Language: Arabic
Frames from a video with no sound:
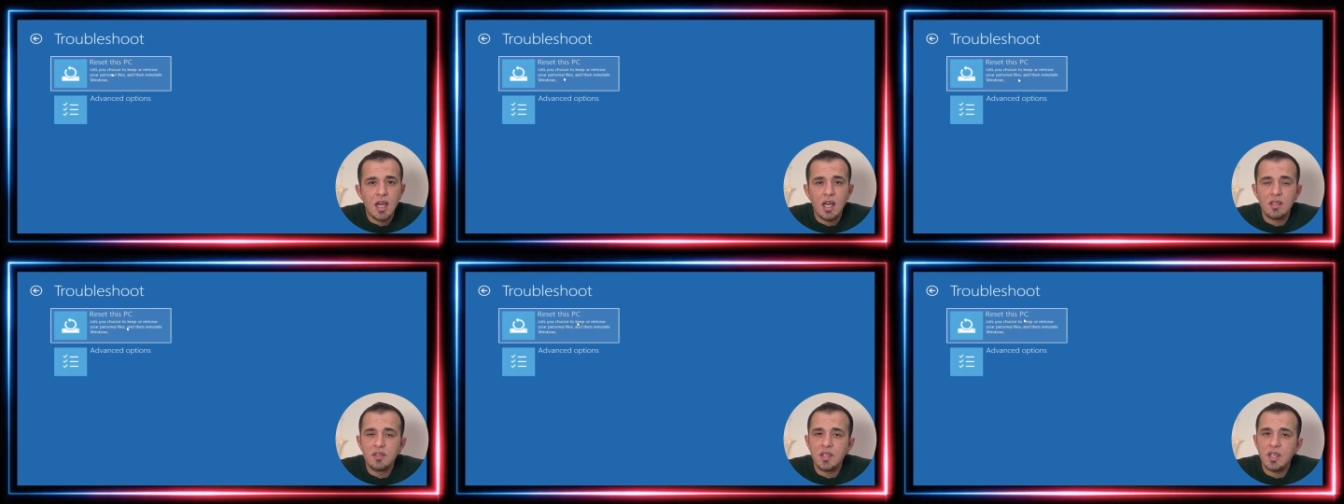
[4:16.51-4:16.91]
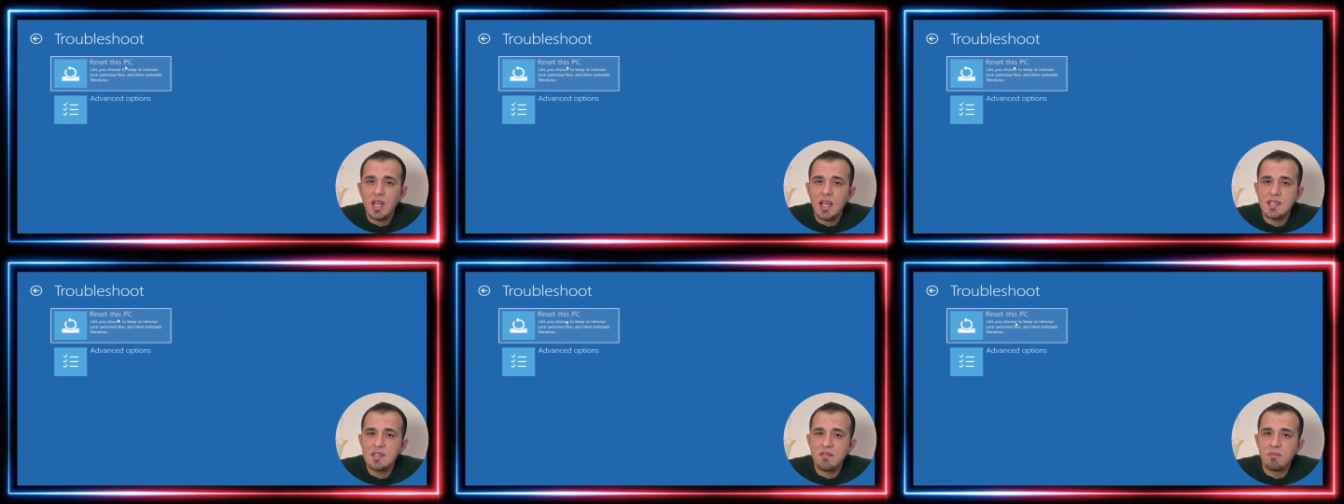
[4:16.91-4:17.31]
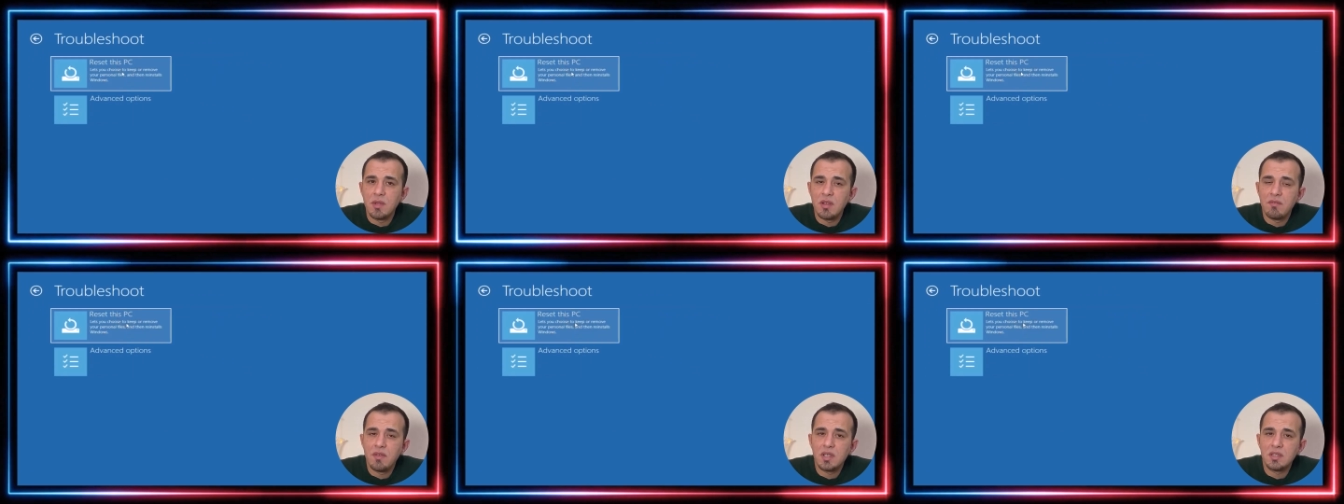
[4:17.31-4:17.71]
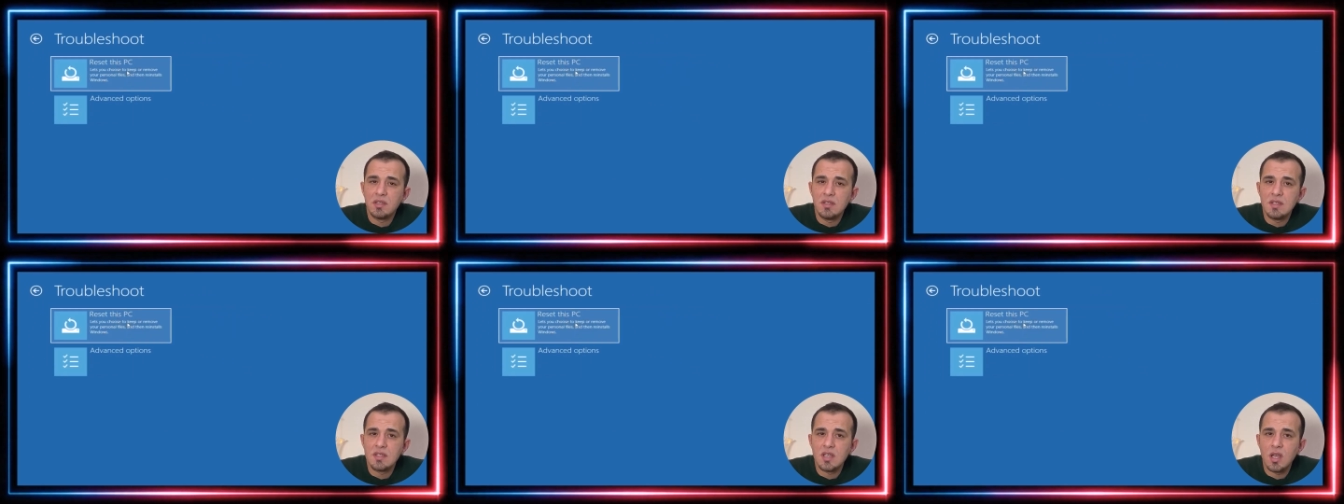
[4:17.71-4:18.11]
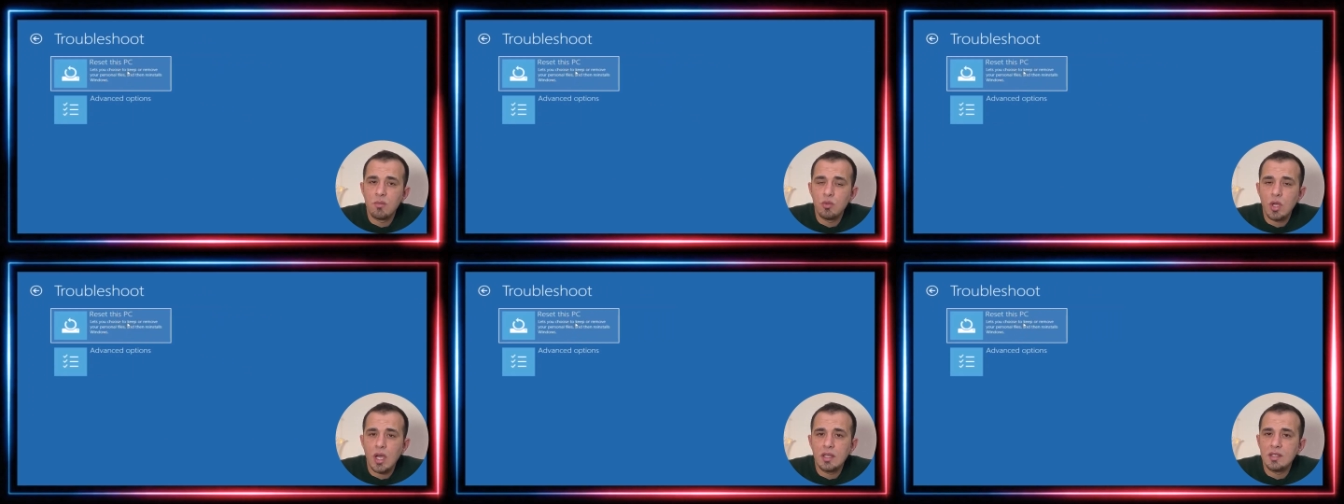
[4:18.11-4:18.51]
عن طريق حذف ملفات
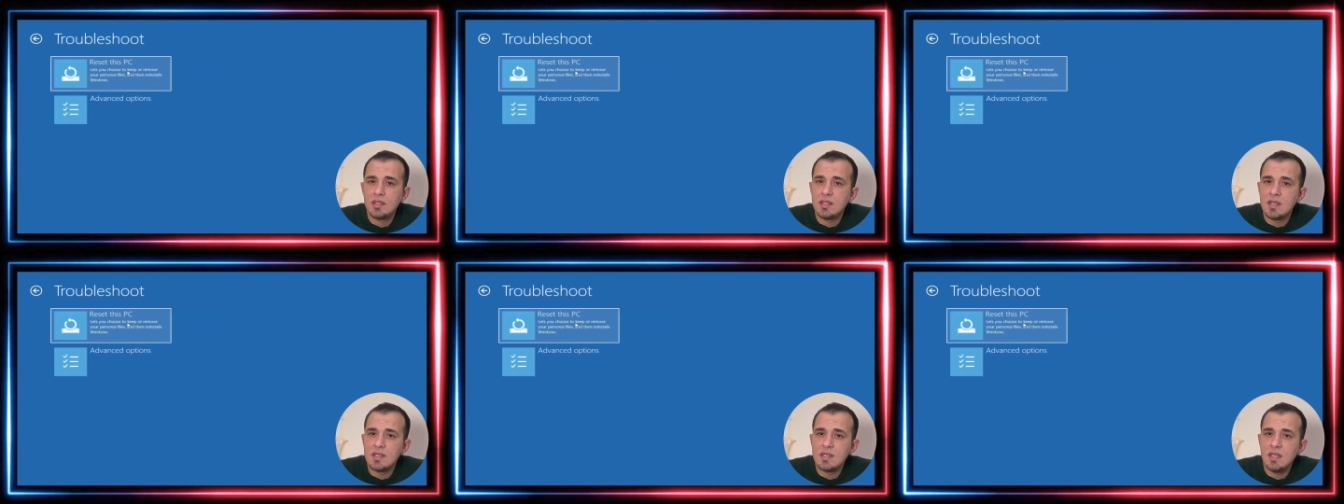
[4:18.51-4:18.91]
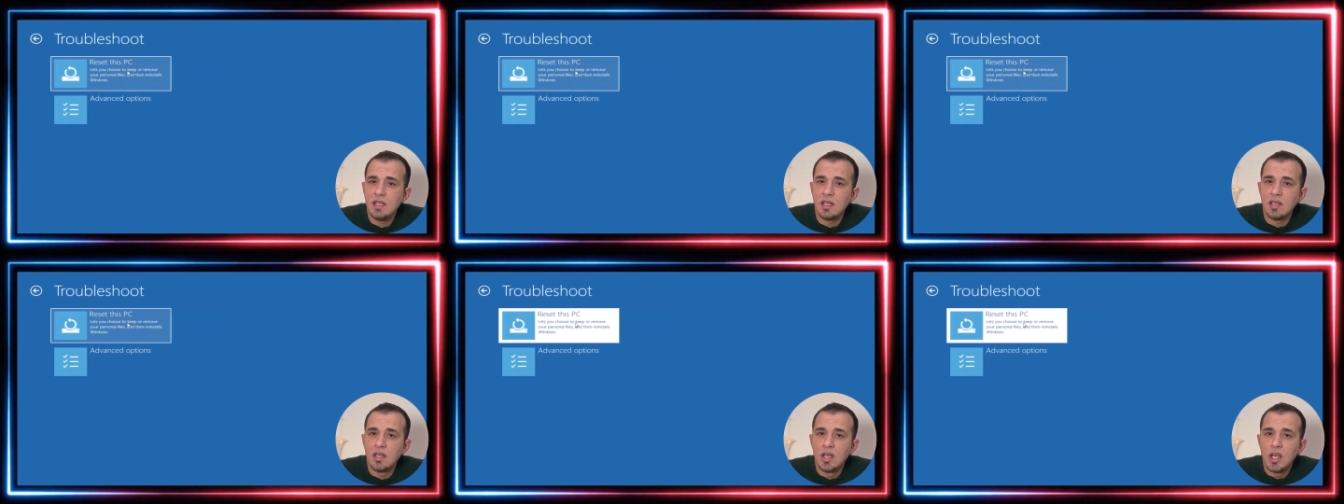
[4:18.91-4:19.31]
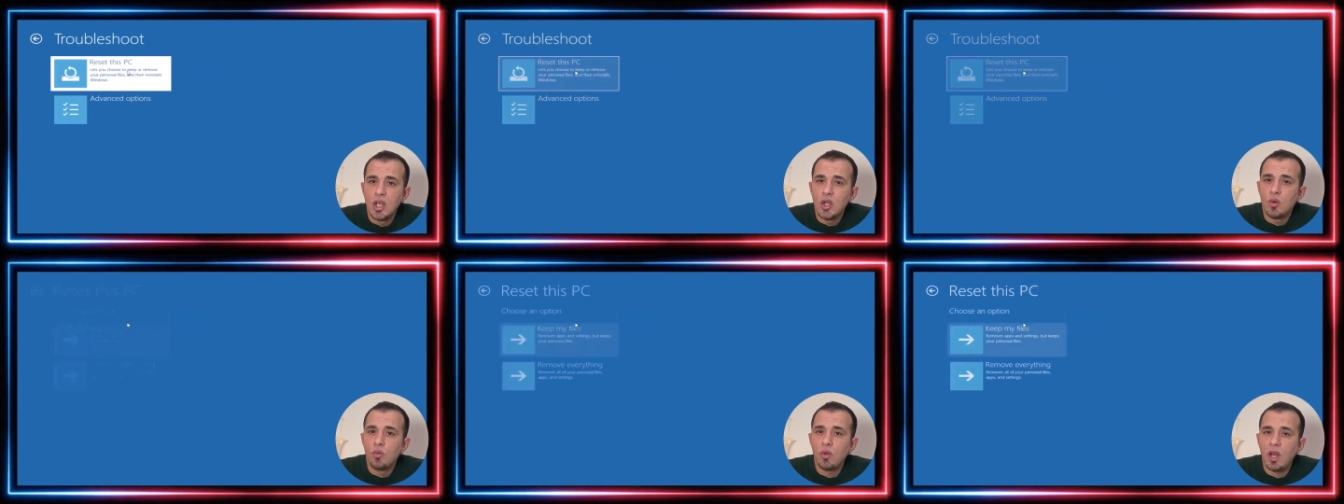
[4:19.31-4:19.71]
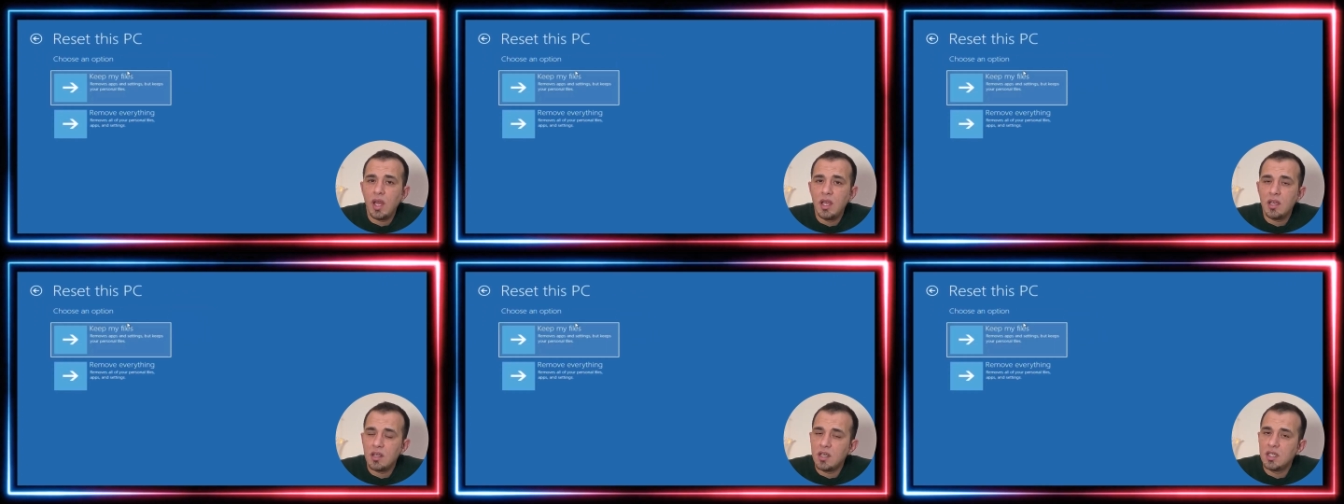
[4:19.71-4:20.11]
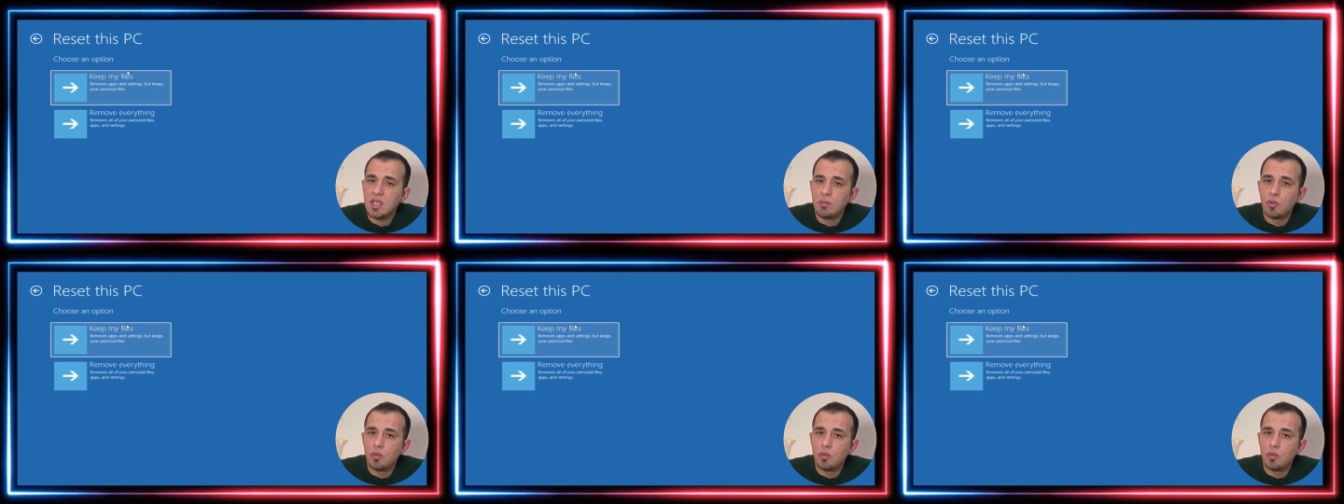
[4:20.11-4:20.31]
النظام واعاده تنزيلها والخيار هذا